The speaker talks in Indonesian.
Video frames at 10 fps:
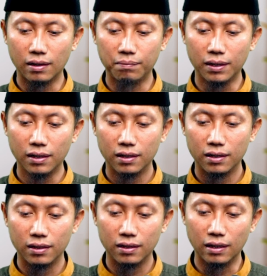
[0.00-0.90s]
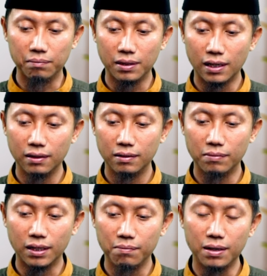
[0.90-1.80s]
apa?
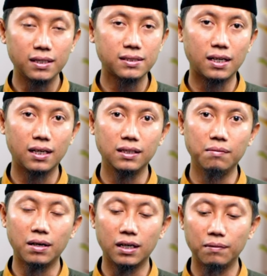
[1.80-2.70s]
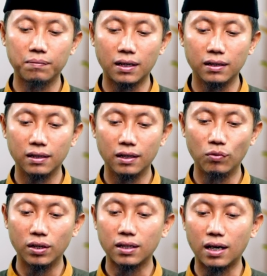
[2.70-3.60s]
gambaran bagaimana caranya menghadapkan
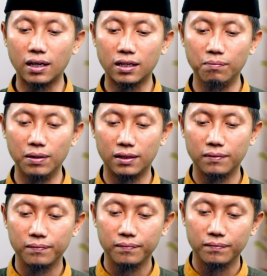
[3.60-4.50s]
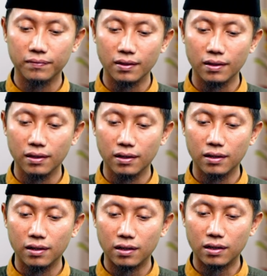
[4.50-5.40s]
hewan ke arah kiblat.
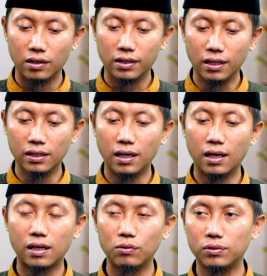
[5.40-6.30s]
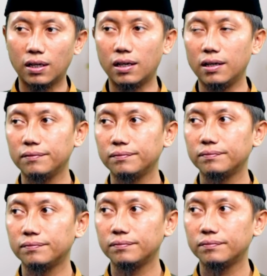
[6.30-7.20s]
Kalau ini adalah arah utara,
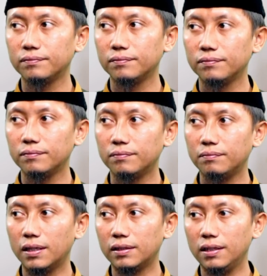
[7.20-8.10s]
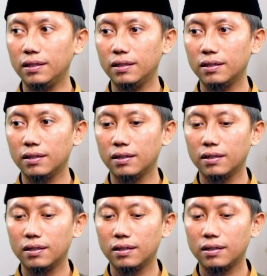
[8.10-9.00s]
berarti
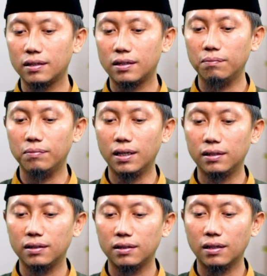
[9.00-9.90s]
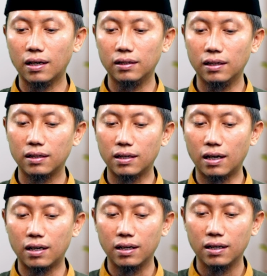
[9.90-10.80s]
kiblat adalah ke
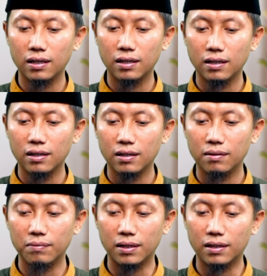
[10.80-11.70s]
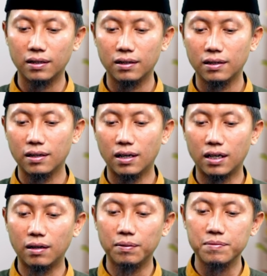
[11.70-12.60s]
arah mana?
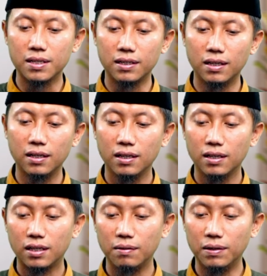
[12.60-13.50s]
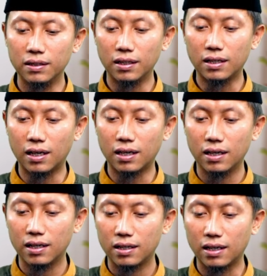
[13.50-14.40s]
Anggaplah misalnya kiblatnya ke
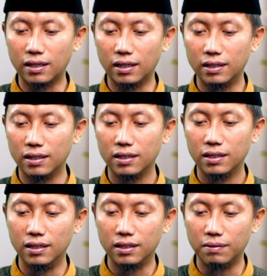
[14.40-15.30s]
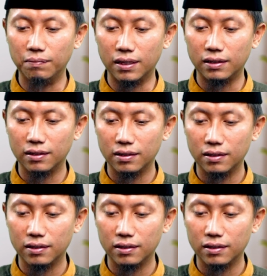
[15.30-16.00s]
arah kanan ya. Ini kiblat.